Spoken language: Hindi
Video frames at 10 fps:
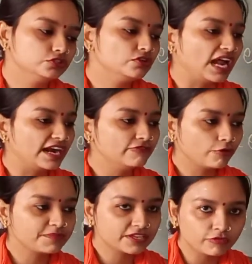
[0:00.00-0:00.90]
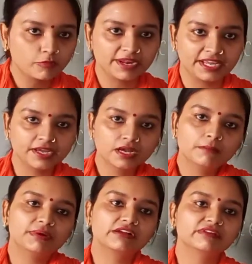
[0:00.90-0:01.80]
जो लैंडफॉर्म्स हैं वो बने
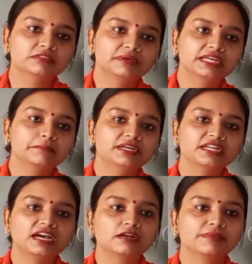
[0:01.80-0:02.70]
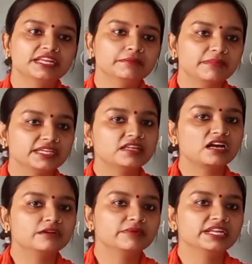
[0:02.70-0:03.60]
पर्वत बने पठार बने
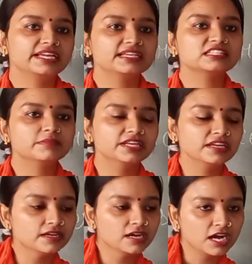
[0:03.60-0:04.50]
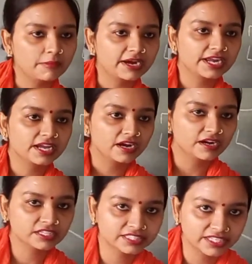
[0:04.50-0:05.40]
मैदान बने कैसे बने हमारे
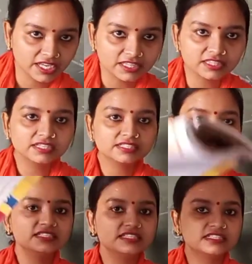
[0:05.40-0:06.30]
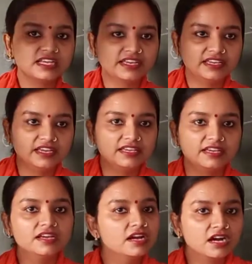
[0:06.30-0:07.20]
अर्थ के अंदर से चीज़ें आई हैं
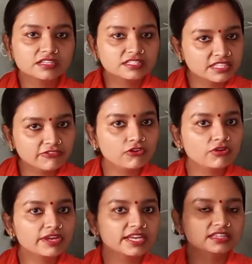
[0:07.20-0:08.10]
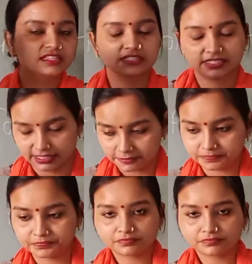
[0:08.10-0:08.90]
ये सी फ्लोर के अंदर से